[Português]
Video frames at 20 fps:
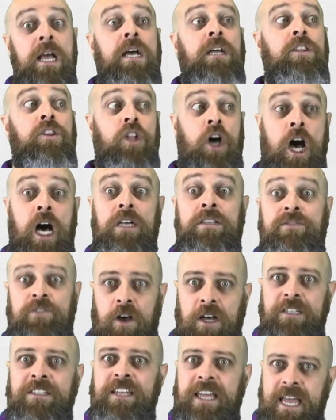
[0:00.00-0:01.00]
nós,
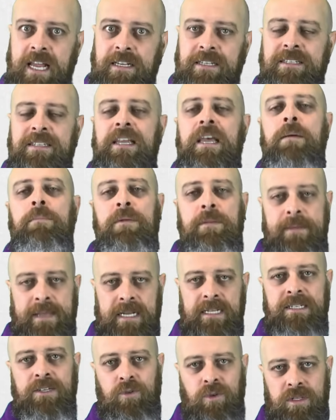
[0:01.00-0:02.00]
vós e eles, primeira,
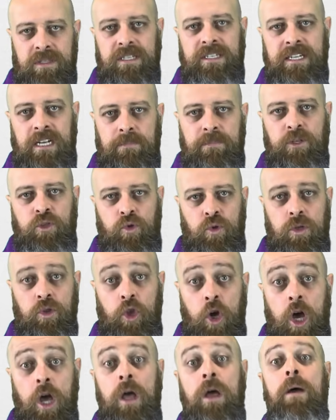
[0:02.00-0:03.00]
segunda e terceira pessoa
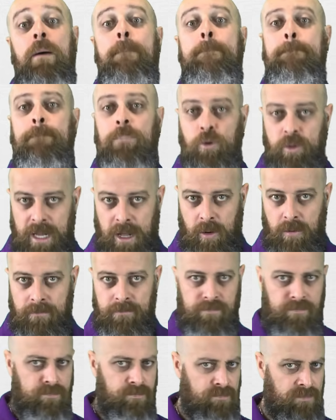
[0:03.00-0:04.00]
do plural.
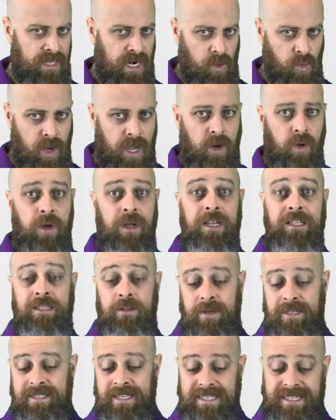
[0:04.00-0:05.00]
Tranquilo? Então
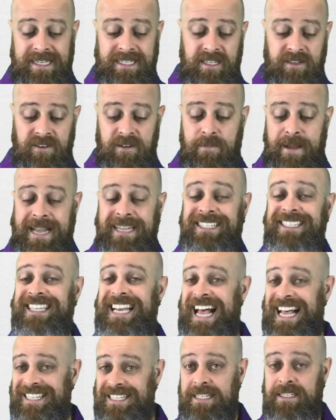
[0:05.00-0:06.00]
as desnecessidades verbais
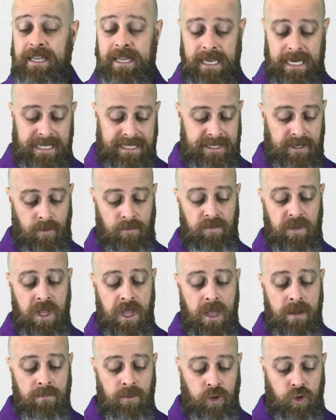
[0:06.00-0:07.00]
trazem essa relação.
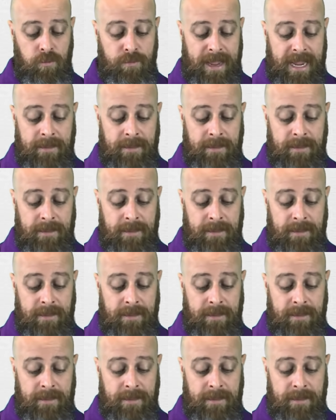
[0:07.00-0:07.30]
Muito bem,